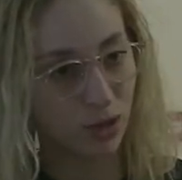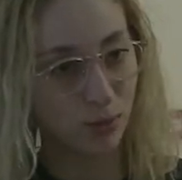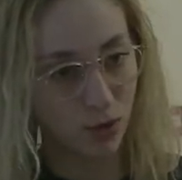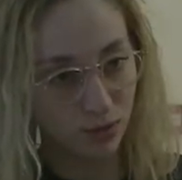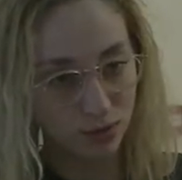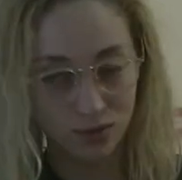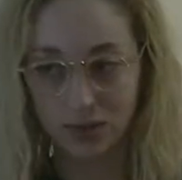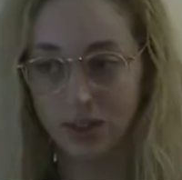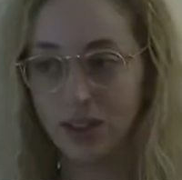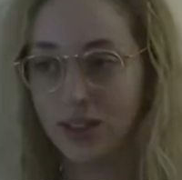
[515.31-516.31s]
almoços
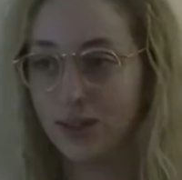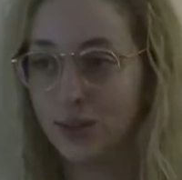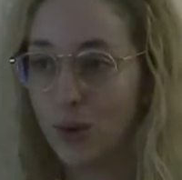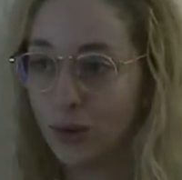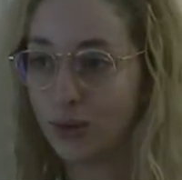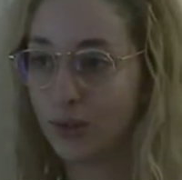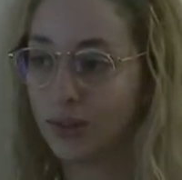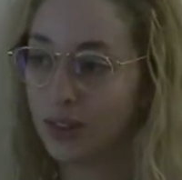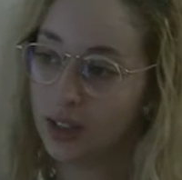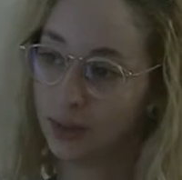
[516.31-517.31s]
e o outro,